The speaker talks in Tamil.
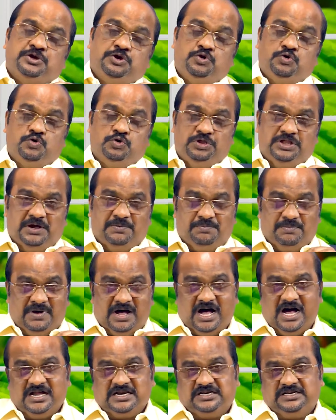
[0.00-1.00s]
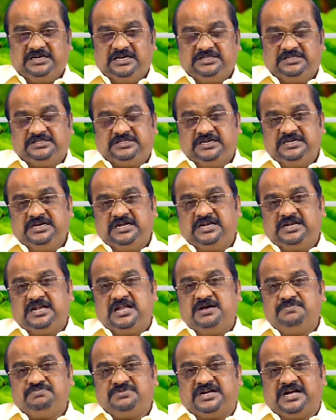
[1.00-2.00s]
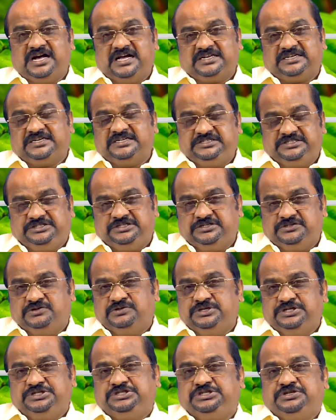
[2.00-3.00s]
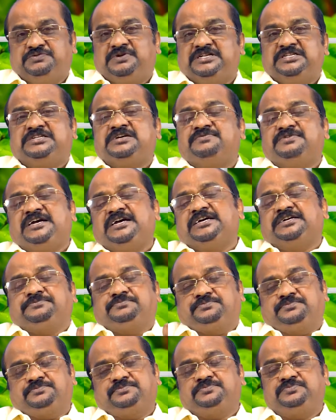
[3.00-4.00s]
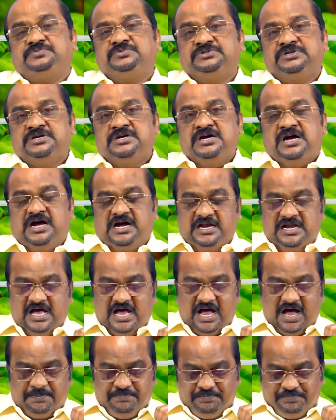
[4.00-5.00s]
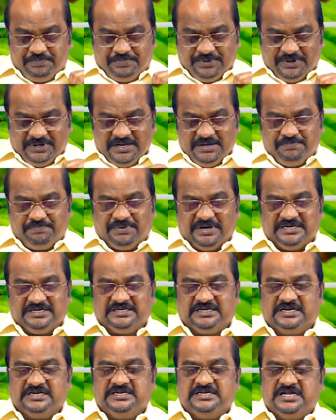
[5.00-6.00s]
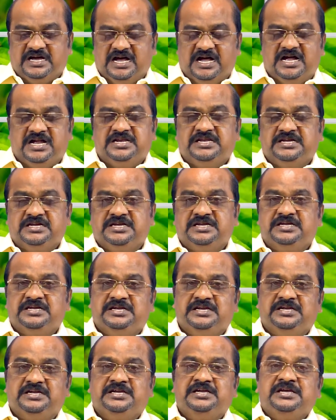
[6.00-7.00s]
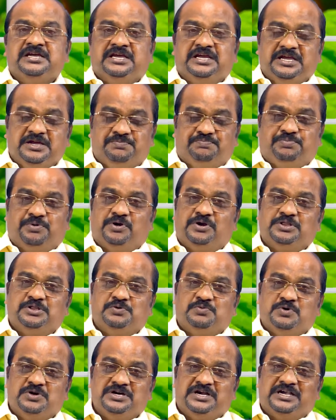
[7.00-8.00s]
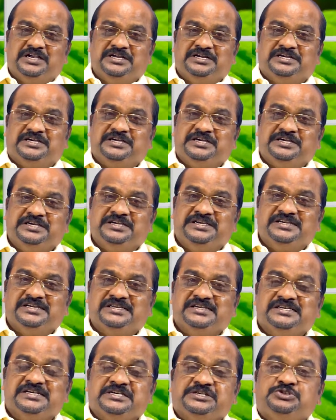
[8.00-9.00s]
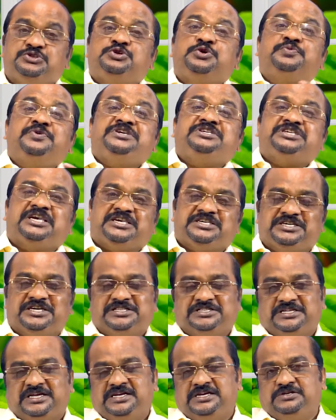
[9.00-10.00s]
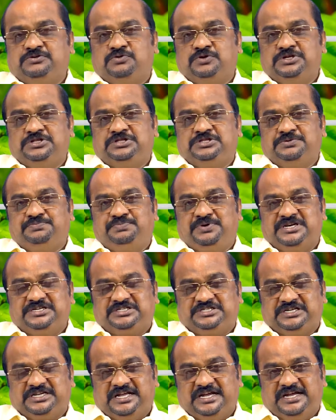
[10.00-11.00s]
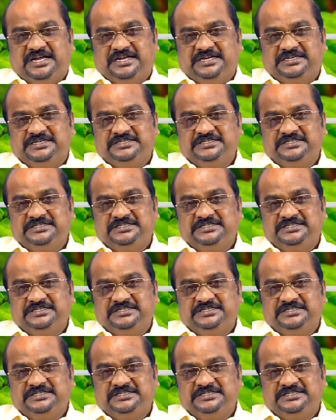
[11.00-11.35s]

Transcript: யூத மார்க்கத்தை எல்லாம் கரைச்சு குடிச்சு வந்தவன் ஆனால் அப்படிப்பட்ட நான் இப்பொழுது உங்களுக்கு சுவிசேஷத்தை குறித்து பேசுகிறேன்